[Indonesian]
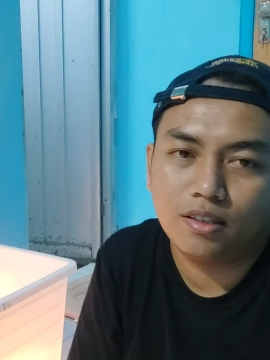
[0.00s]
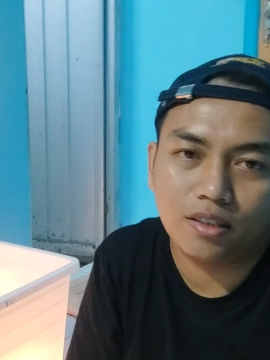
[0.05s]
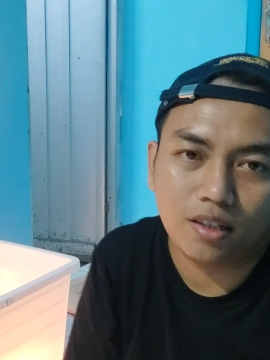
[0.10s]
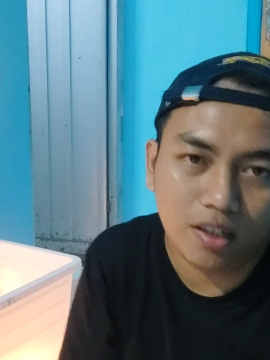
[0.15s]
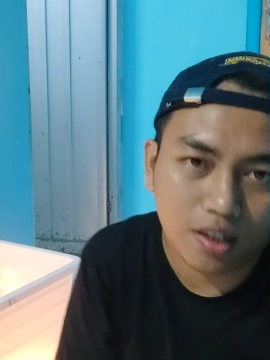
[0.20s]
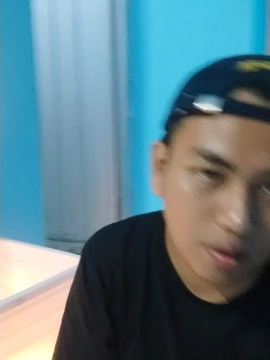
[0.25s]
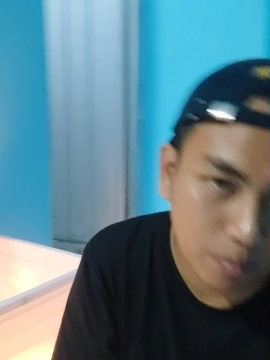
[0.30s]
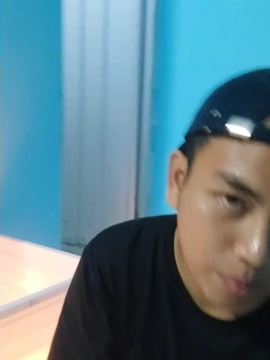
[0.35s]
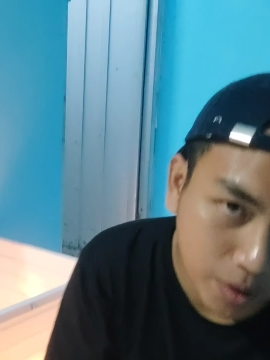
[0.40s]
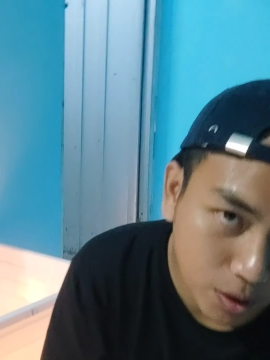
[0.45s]

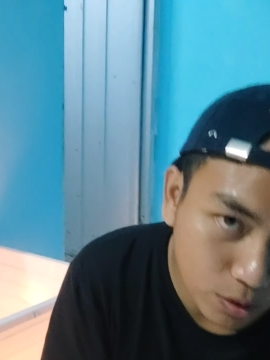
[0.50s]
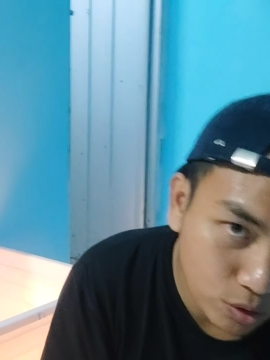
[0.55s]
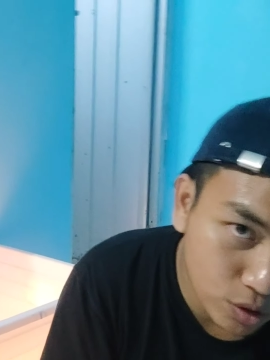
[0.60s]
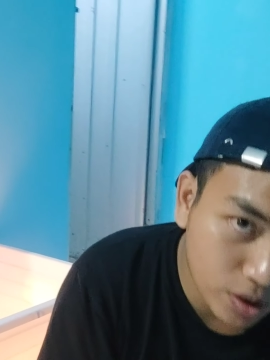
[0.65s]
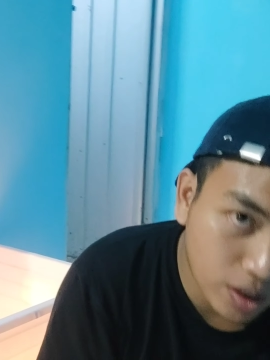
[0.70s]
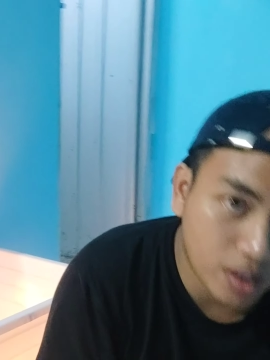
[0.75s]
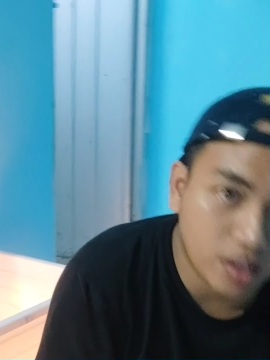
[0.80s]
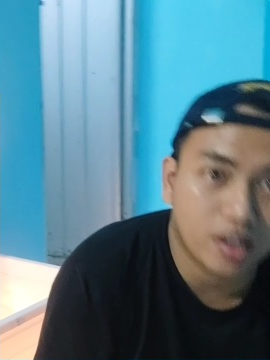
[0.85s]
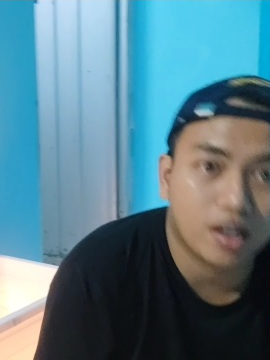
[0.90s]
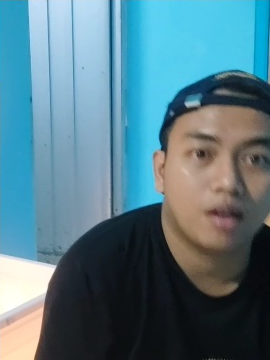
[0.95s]
saya
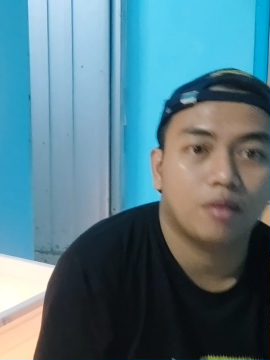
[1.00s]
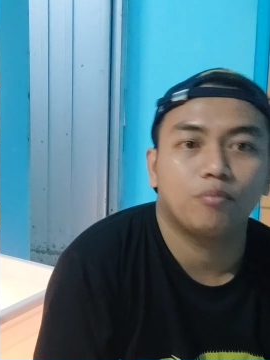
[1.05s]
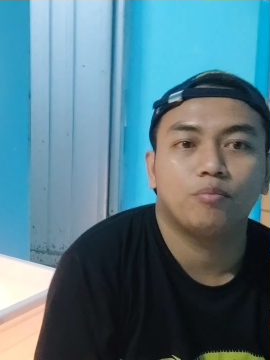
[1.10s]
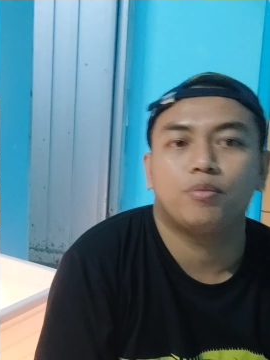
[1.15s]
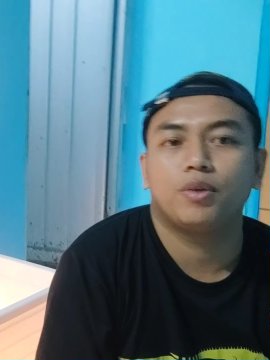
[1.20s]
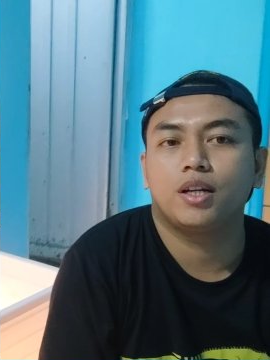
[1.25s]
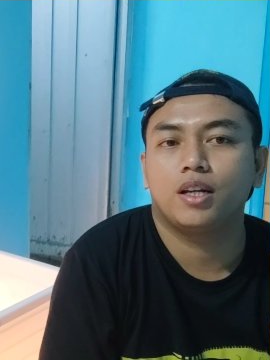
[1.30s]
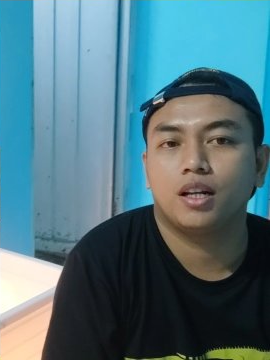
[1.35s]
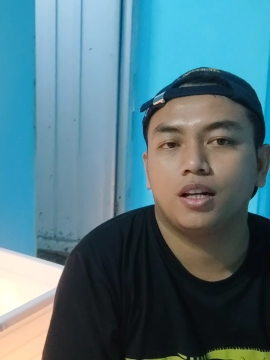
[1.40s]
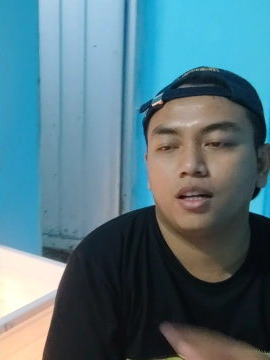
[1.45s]
barusan
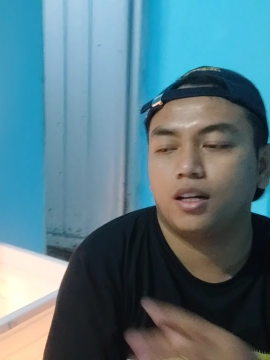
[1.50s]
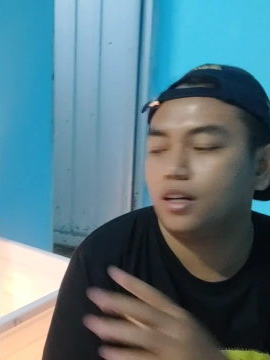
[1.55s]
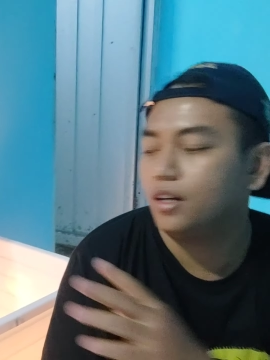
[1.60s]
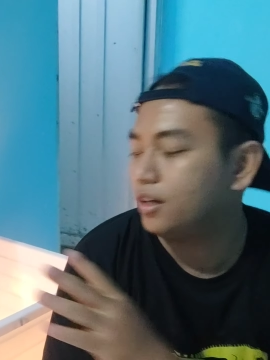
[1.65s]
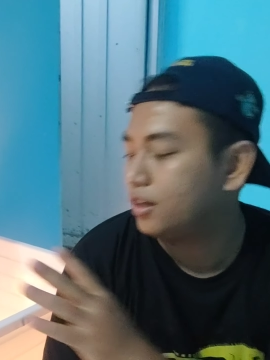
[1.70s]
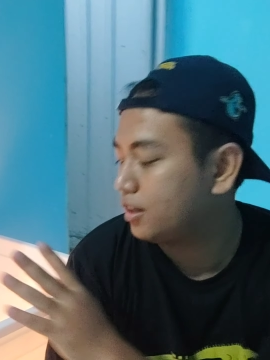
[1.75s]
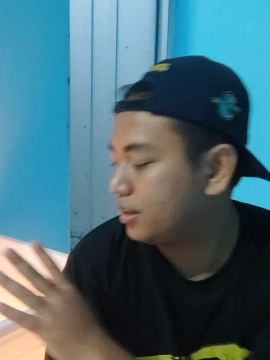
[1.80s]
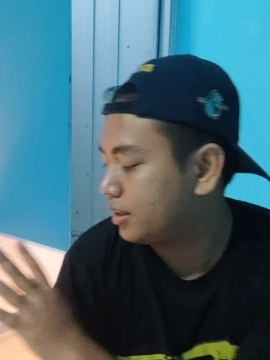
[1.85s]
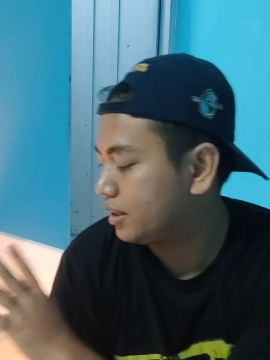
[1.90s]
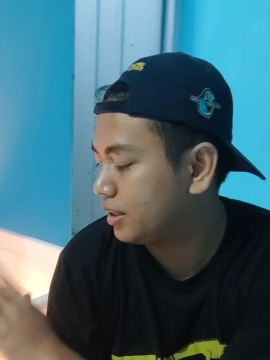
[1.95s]
ngambil
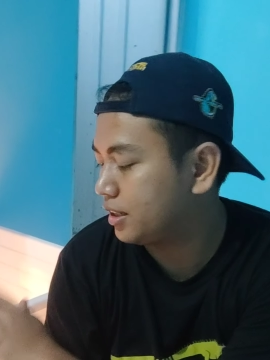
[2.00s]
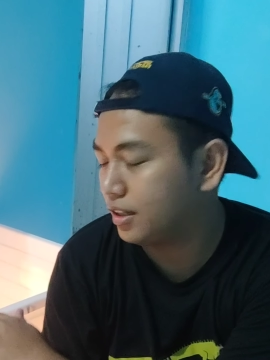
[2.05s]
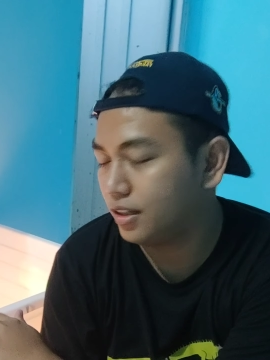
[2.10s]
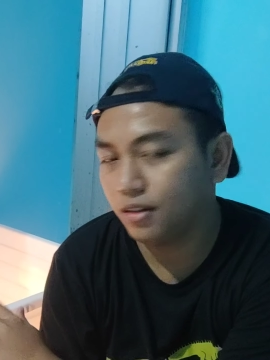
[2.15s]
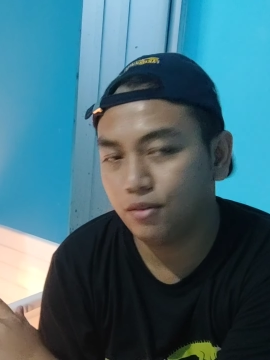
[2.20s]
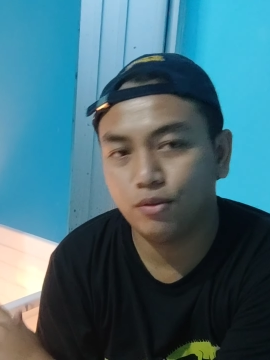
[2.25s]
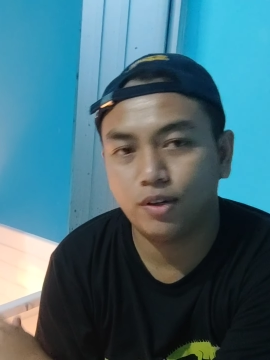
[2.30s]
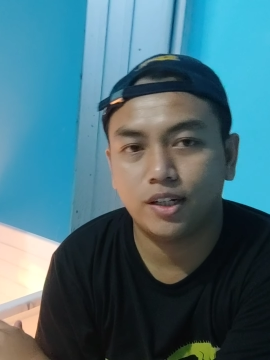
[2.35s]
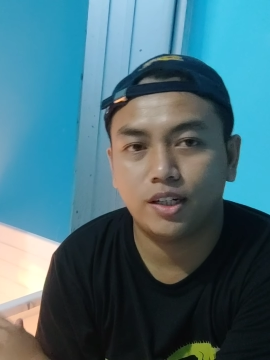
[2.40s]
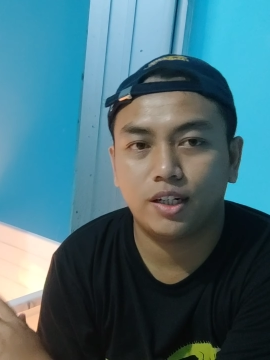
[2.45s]

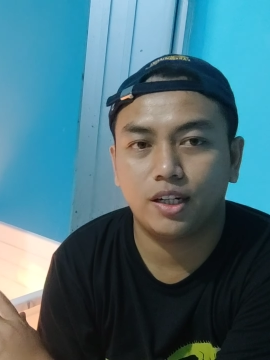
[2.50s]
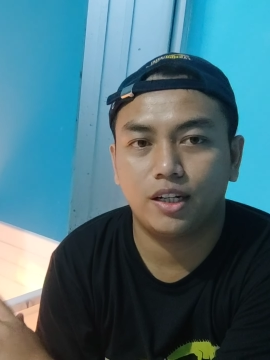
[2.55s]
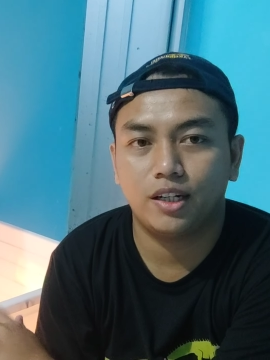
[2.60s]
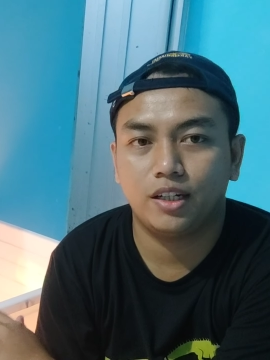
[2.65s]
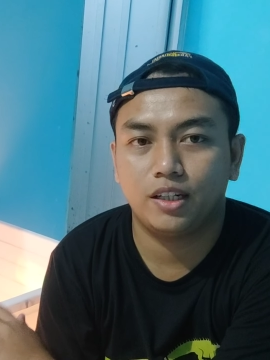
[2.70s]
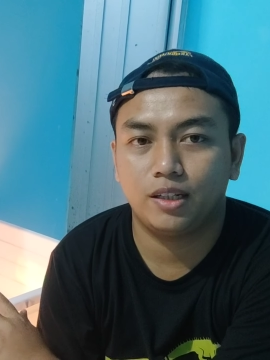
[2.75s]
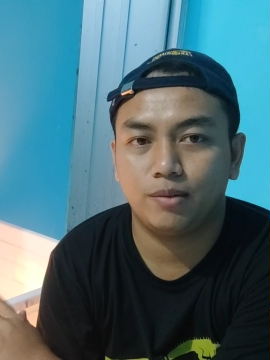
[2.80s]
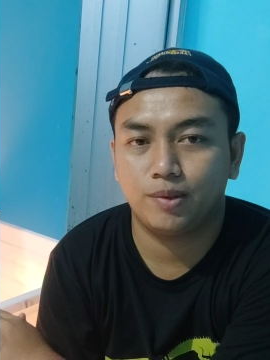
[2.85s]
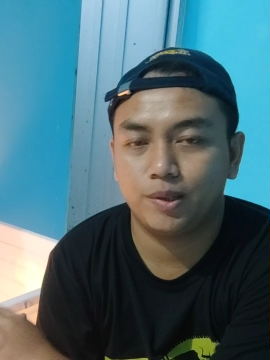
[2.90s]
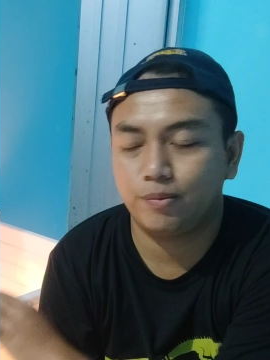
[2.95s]
ini wadah
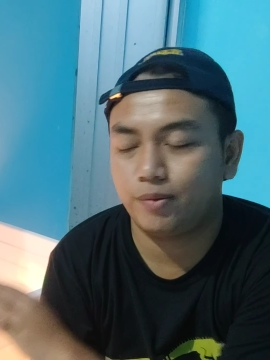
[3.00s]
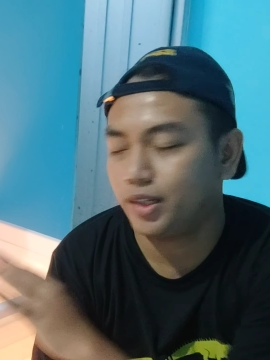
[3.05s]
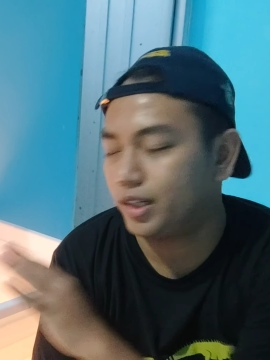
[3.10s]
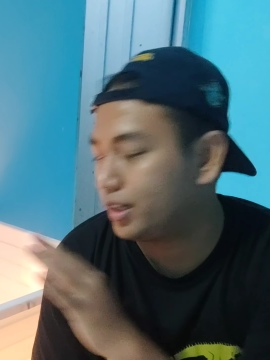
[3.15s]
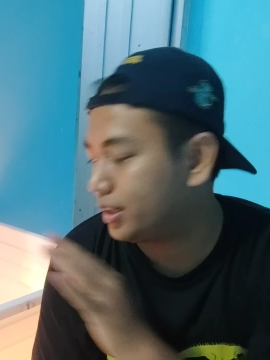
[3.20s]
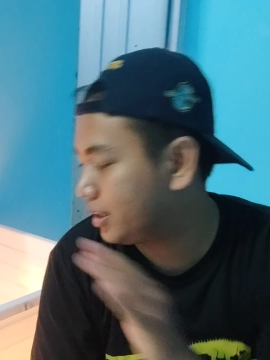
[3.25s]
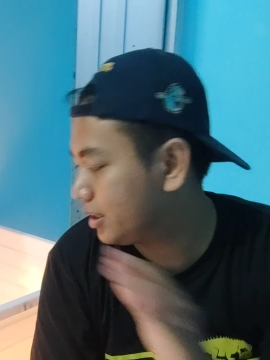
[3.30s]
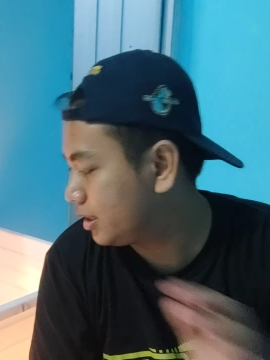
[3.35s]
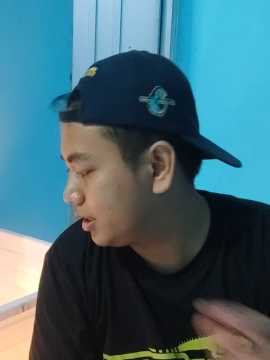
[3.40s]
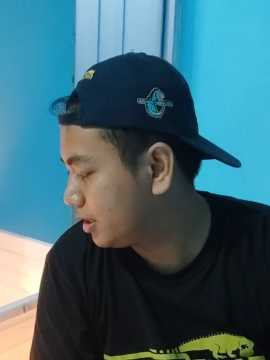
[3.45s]
ini teman-teman